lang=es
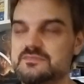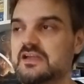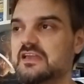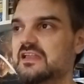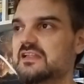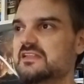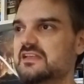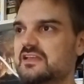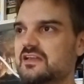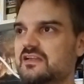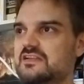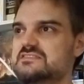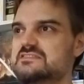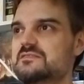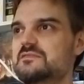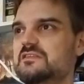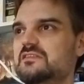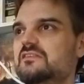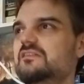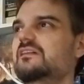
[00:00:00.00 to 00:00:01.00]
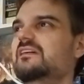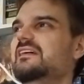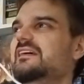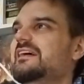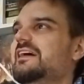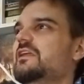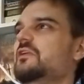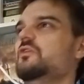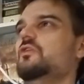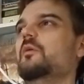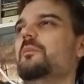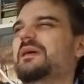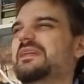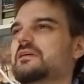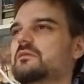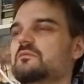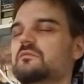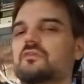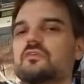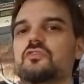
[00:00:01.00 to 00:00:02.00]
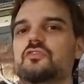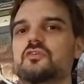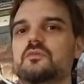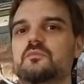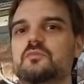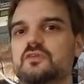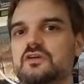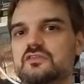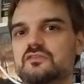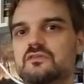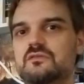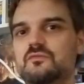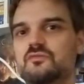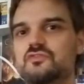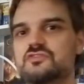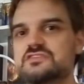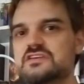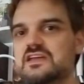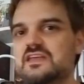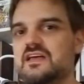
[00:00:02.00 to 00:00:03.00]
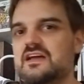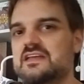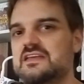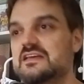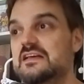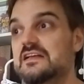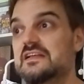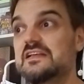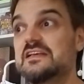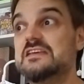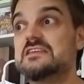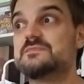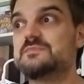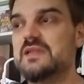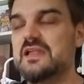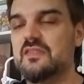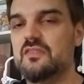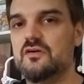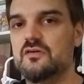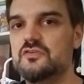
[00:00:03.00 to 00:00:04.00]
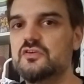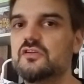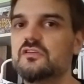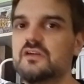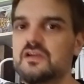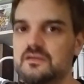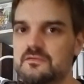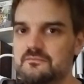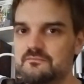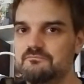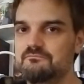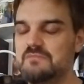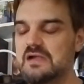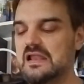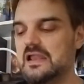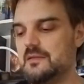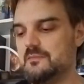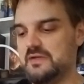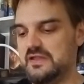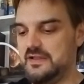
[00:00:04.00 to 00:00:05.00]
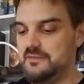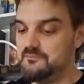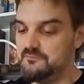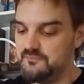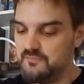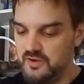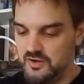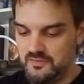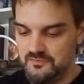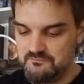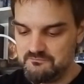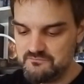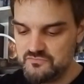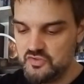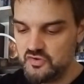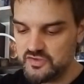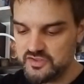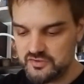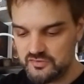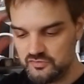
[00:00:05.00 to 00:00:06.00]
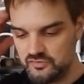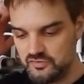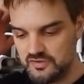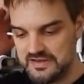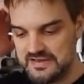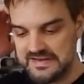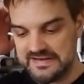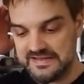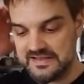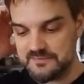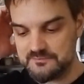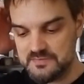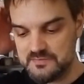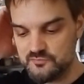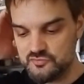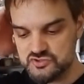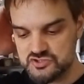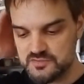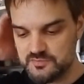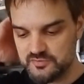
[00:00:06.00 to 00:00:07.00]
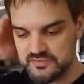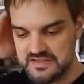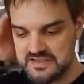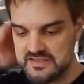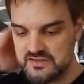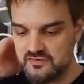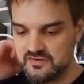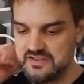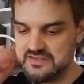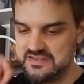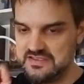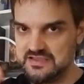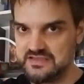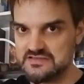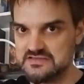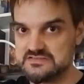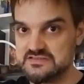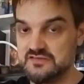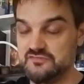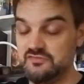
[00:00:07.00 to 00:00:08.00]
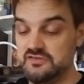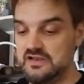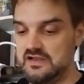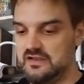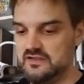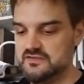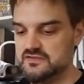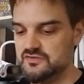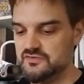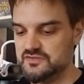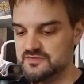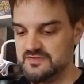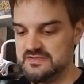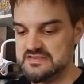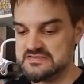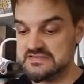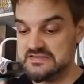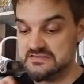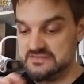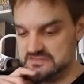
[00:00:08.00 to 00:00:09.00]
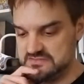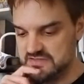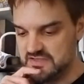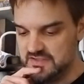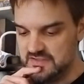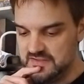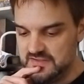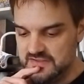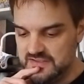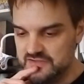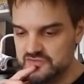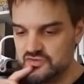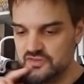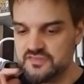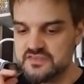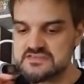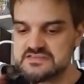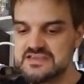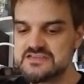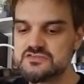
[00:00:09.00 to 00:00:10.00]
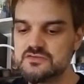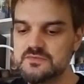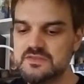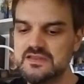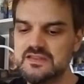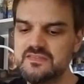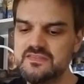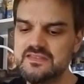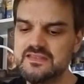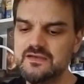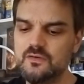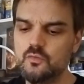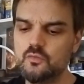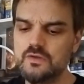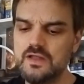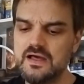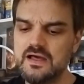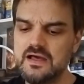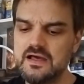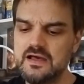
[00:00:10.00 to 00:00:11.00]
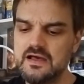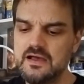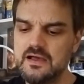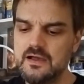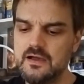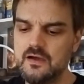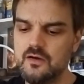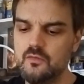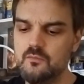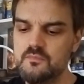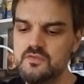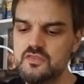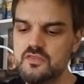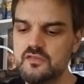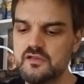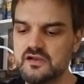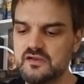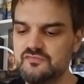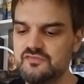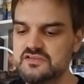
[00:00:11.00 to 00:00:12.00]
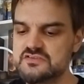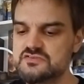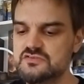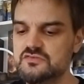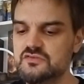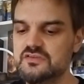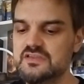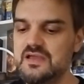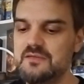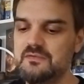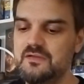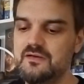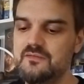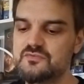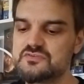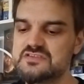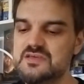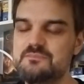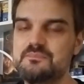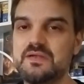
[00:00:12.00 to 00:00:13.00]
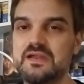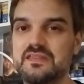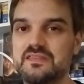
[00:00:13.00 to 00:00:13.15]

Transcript: Imagínate que ahora este vídeo lo peta un montón porque todo el mundo se queda aquí esperando. Yo creo que vale la pena. Bueno, no quiero alargarme mucho porque quiero que llegues hasta el final y no te vayas antes. Entonces, esto viene de un vídeo de reflexión donde hablábamos de